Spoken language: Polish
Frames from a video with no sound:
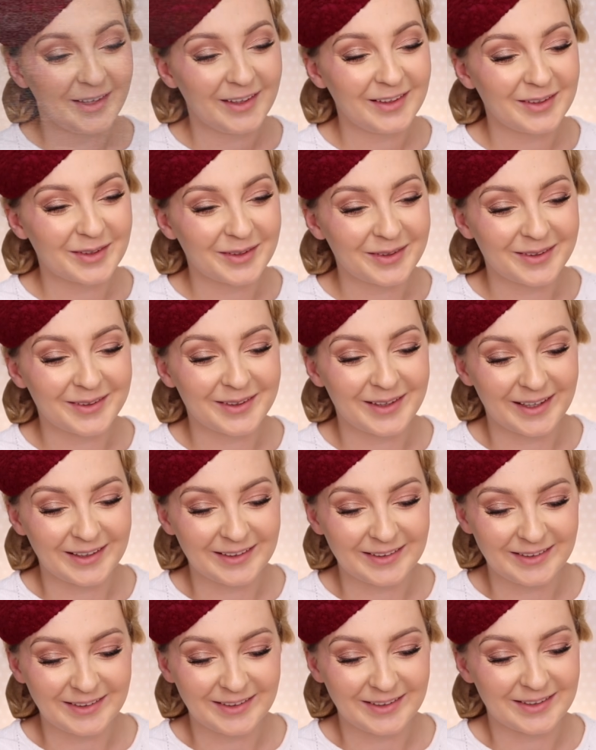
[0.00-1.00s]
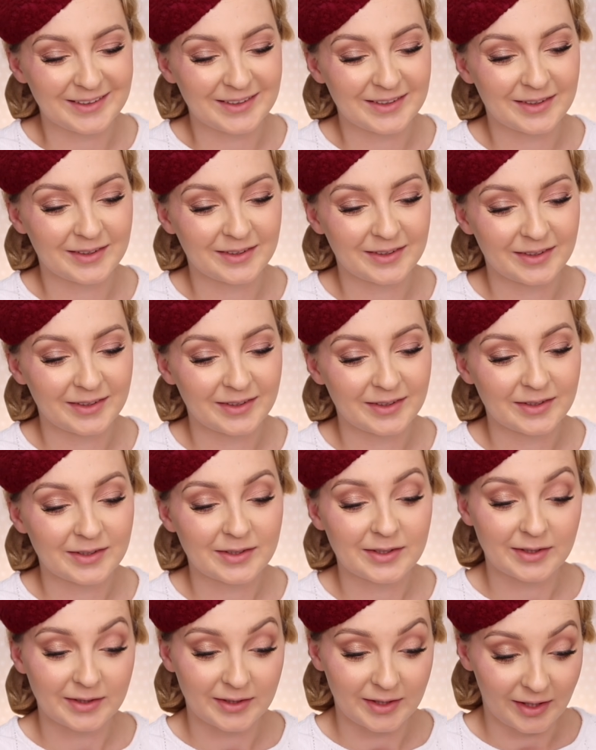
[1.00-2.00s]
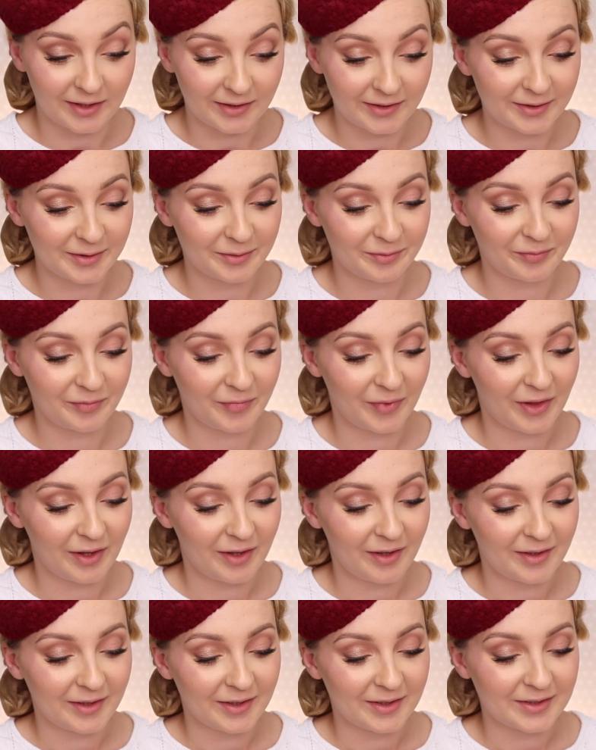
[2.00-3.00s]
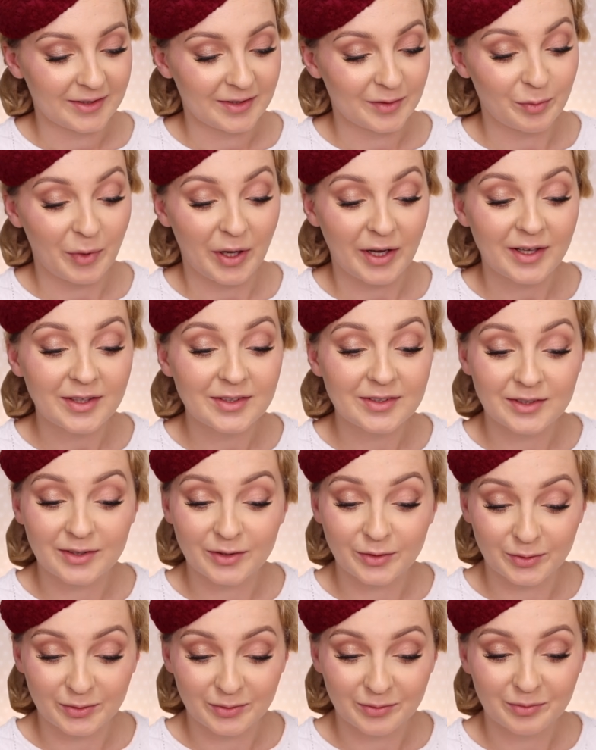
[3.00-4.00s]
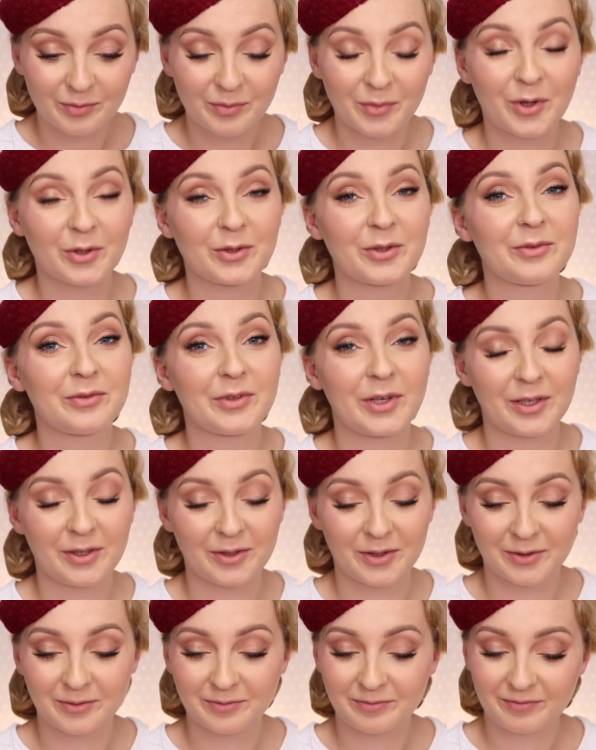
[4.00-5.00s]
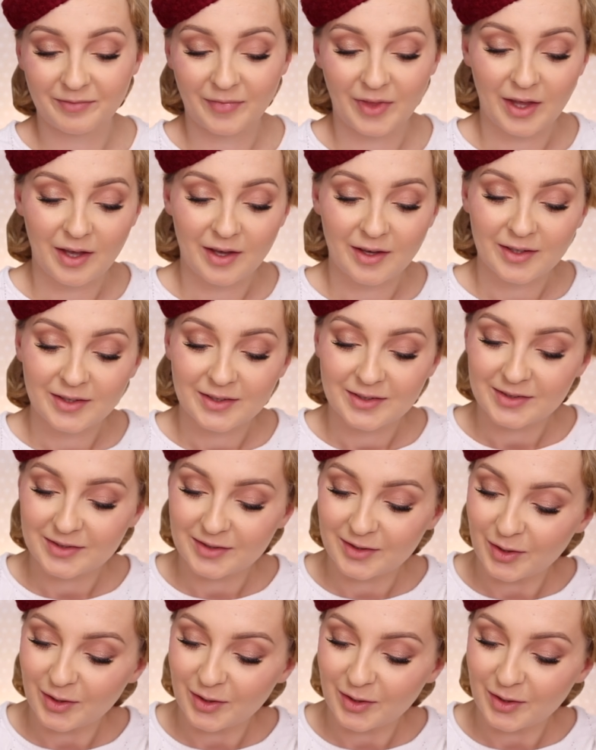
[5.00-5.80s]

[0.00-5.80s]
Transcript: I to, kochani, jest cytat z magazynu modowego z